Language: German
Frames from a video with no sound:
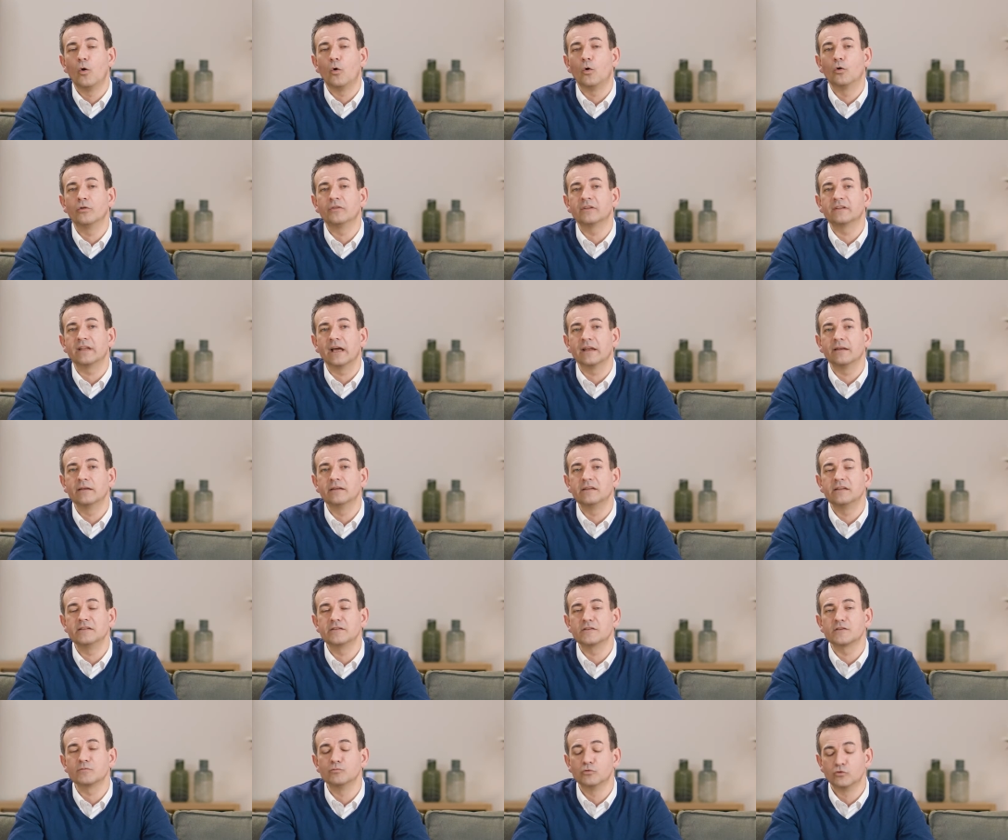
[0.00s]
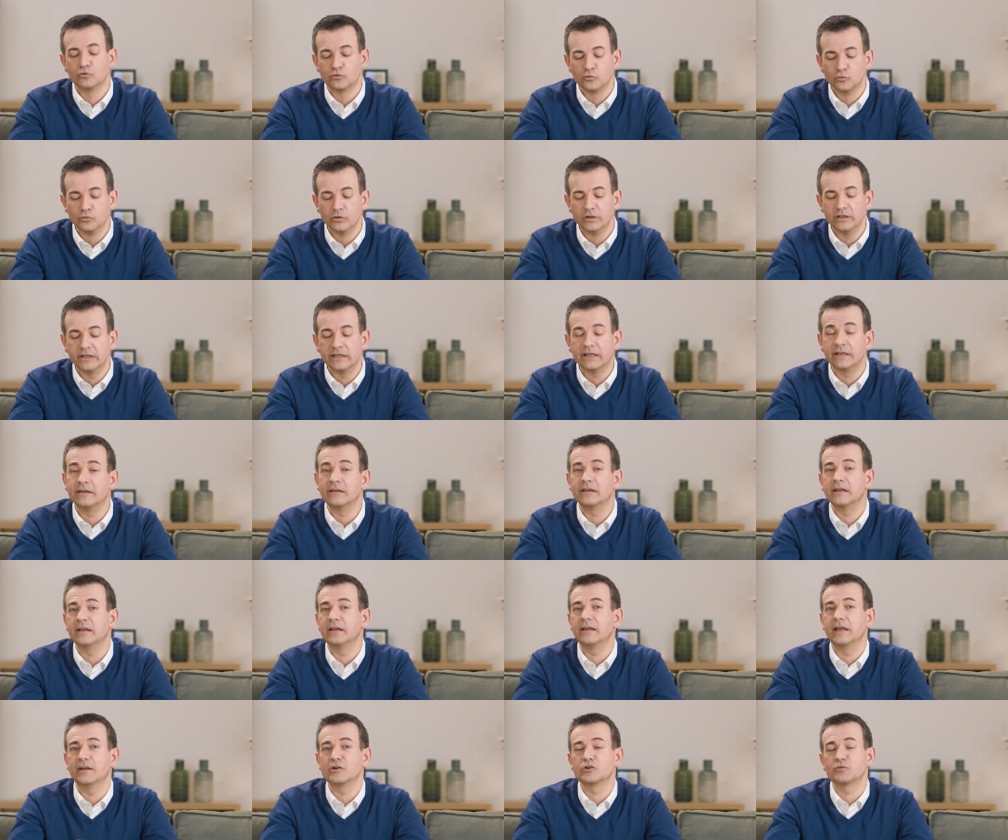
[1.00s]
und dann dieses Modul in
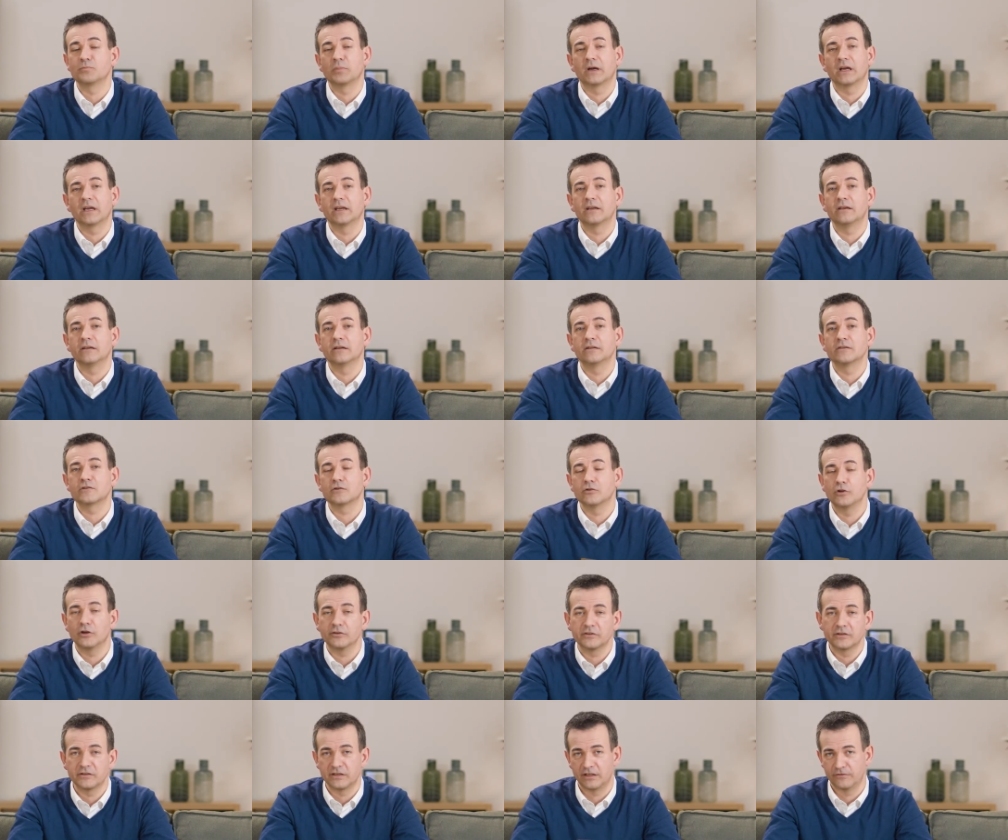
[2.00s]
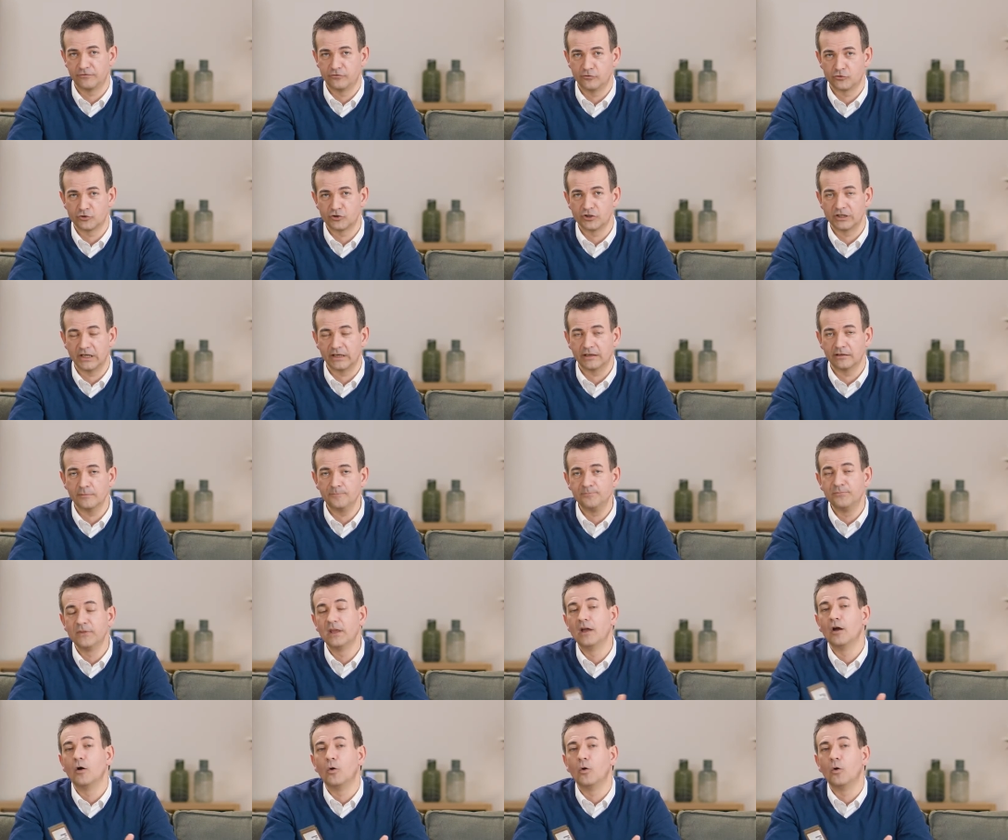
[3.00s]
den entsprechenden Slot dafür stecken,